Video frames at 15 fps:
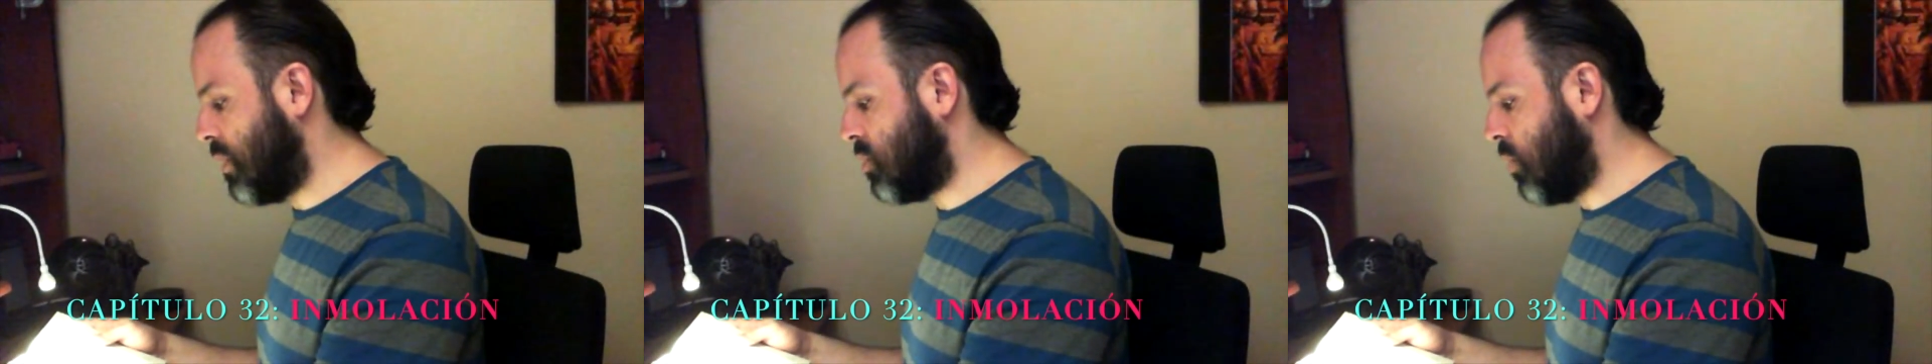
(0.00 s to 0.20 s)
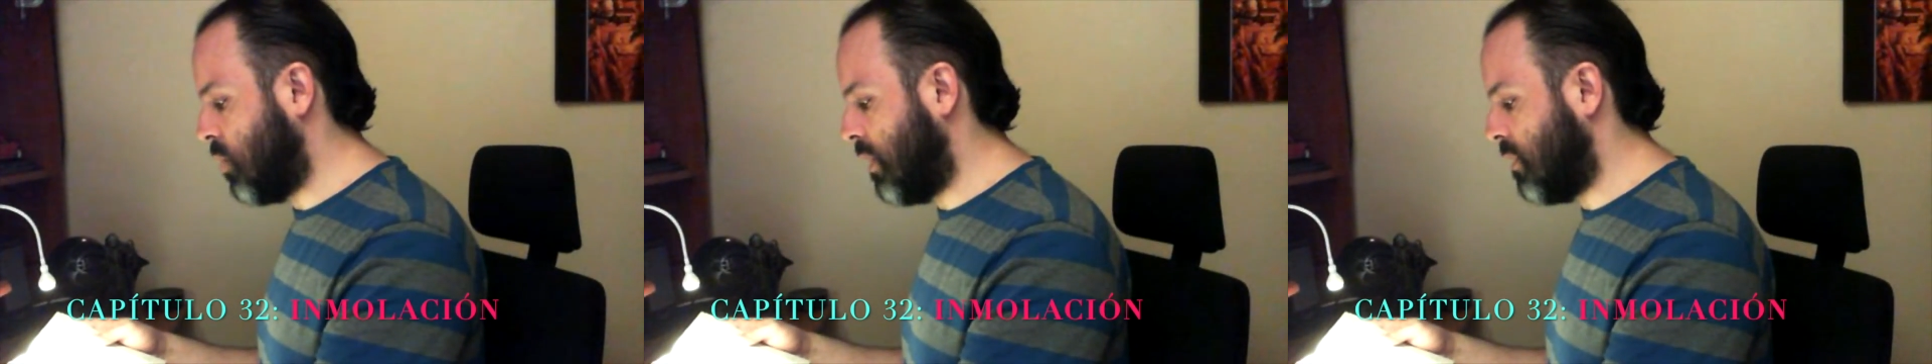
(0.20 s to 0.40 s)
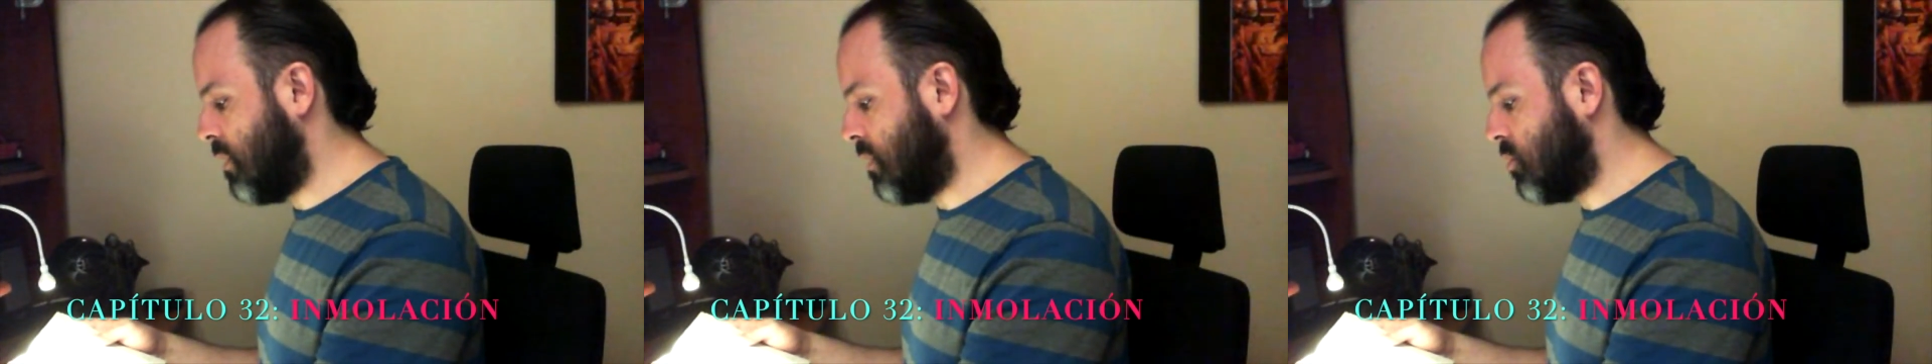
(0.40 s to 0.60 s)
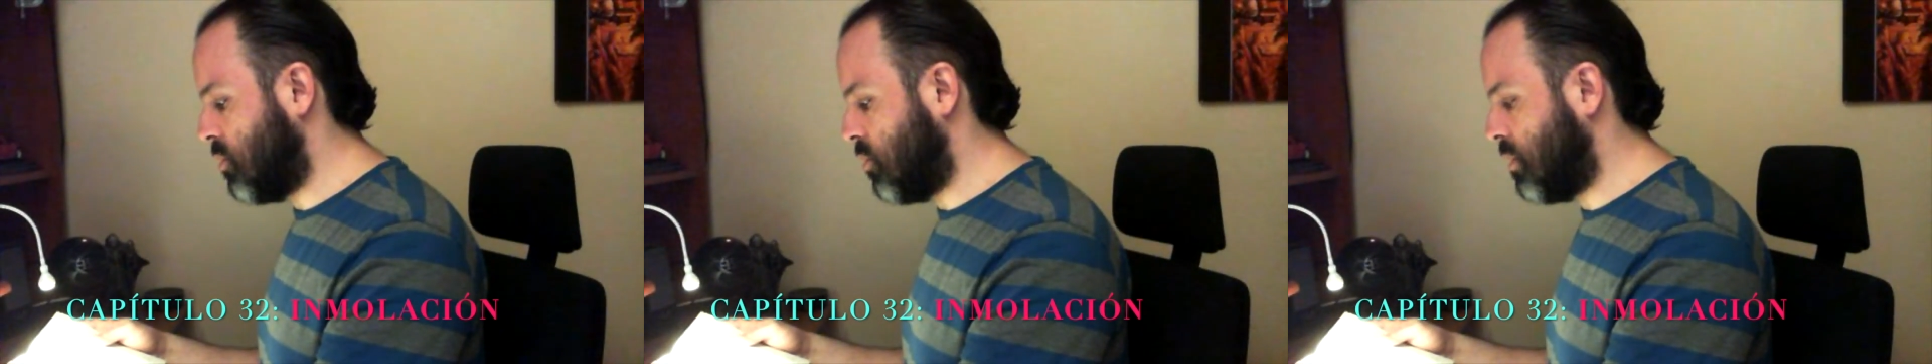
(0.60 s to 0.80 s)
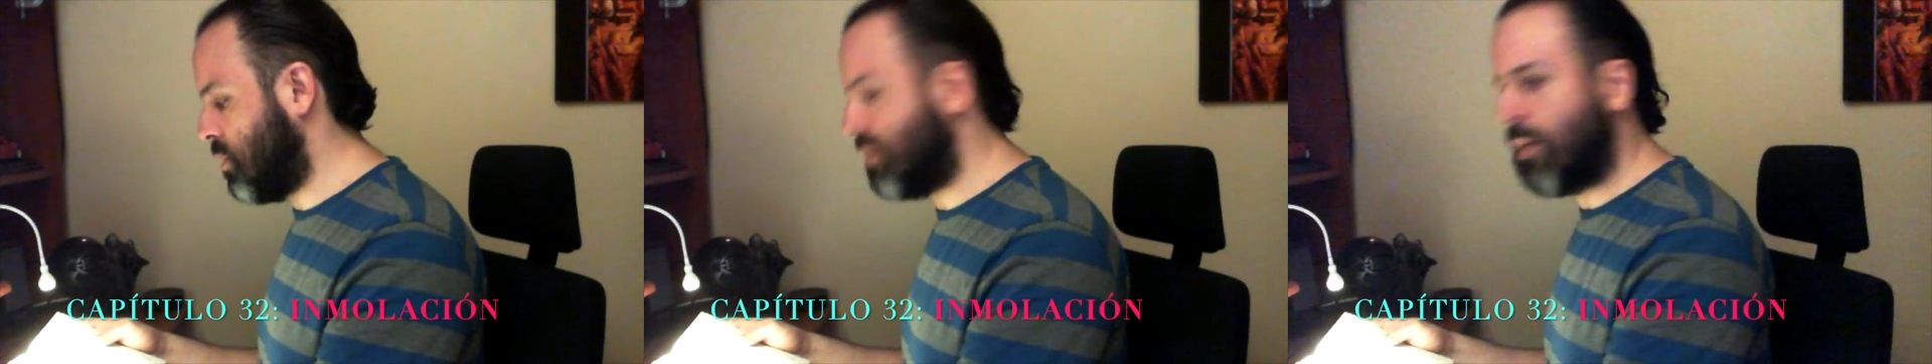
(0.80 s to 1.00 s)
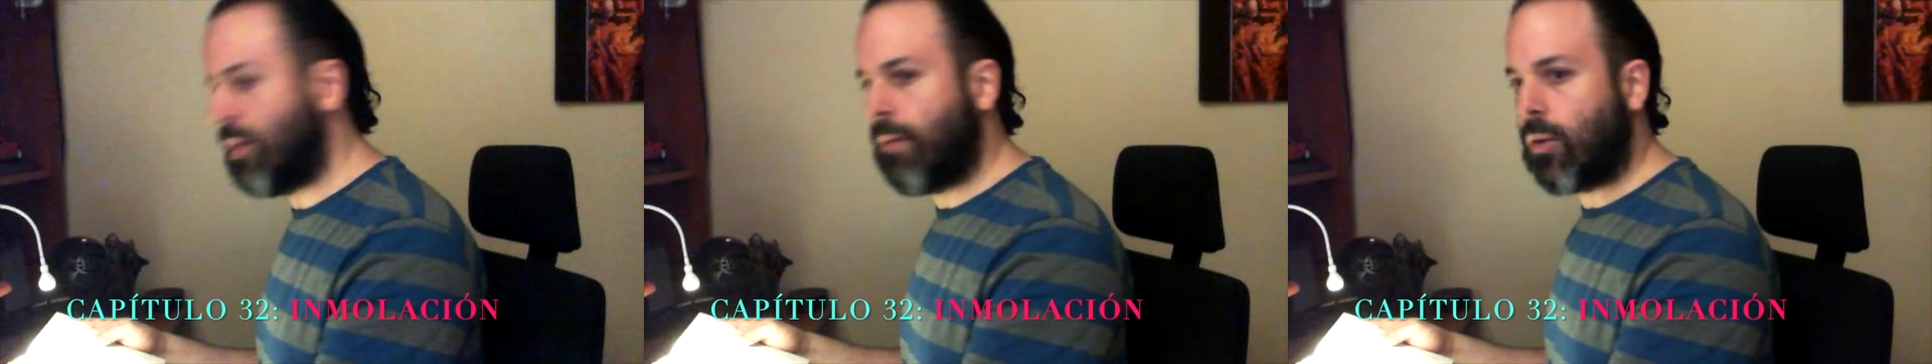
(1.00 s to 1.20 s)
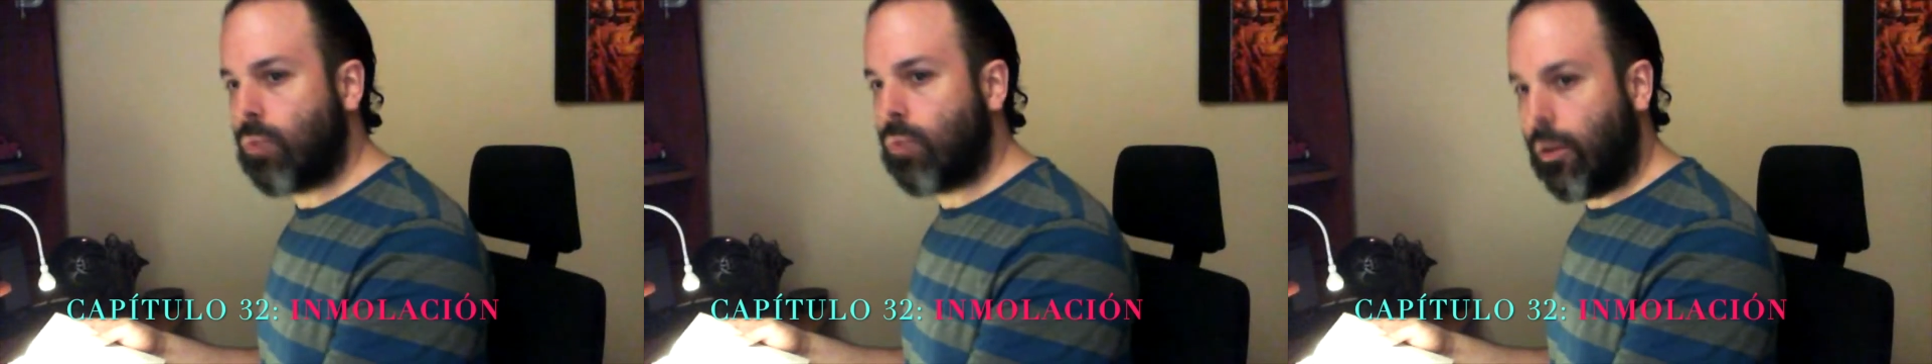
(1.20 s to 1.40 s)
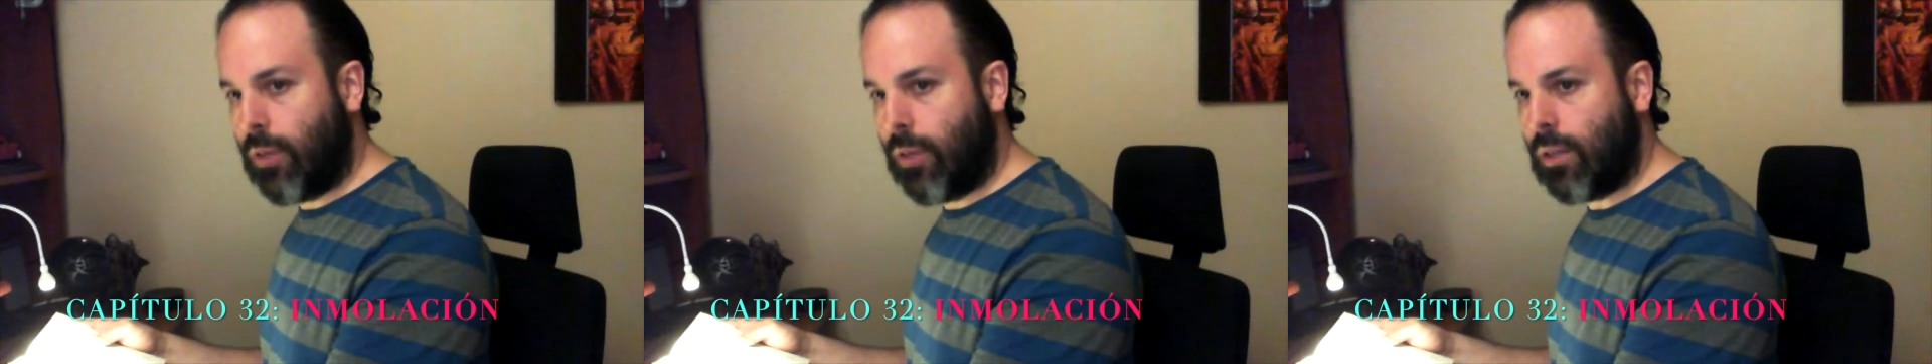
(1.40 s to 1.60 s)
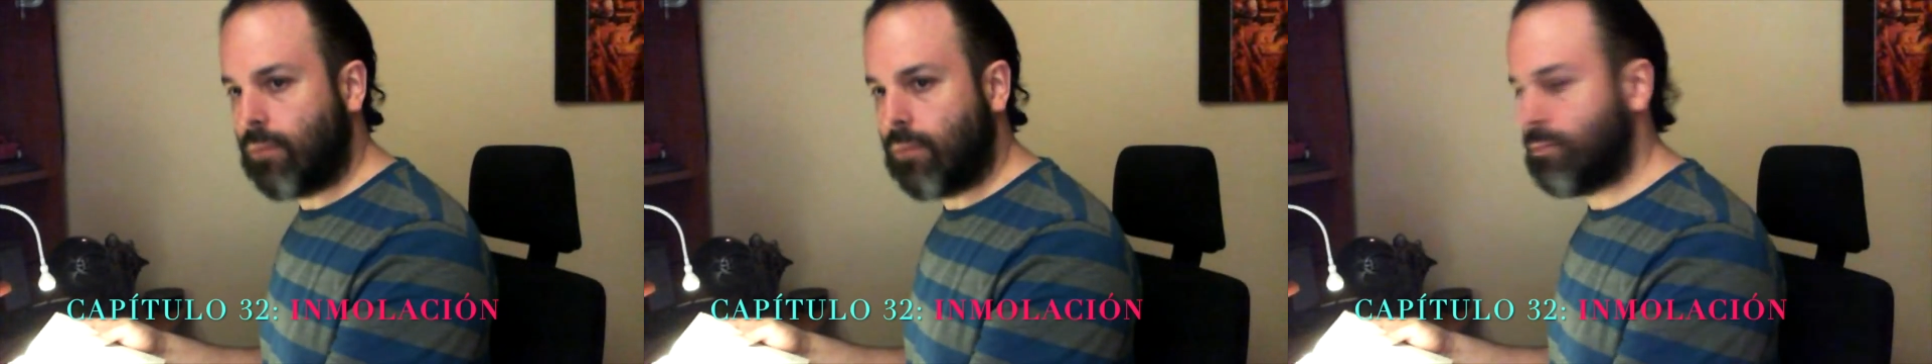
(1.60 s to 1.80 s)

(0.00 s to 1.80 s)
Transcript: con la intención de salvar una vida.